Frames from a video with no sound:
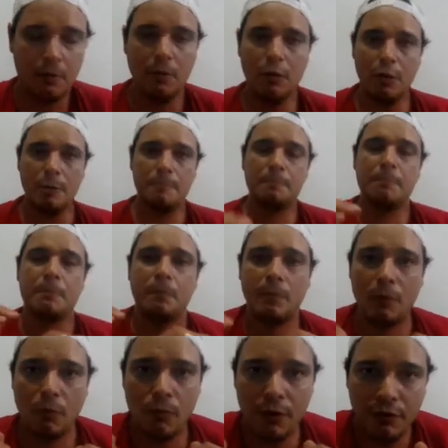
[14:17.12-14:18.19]
Ó,
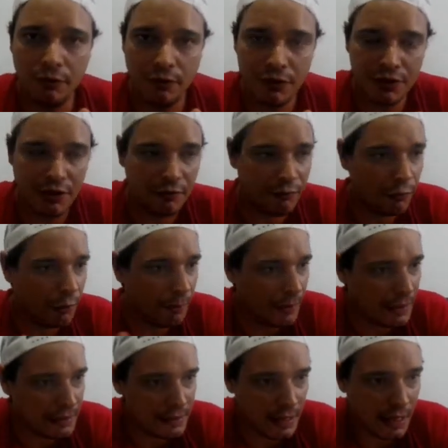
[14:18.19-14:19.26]
quando você for
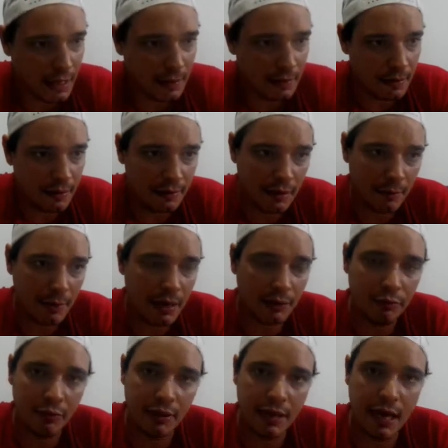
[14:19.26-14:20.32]
pensar em
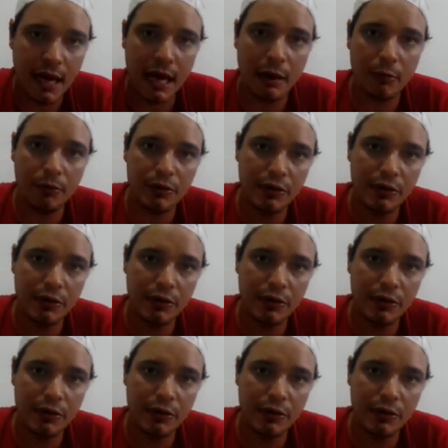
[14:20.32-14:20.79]
temperatura da água,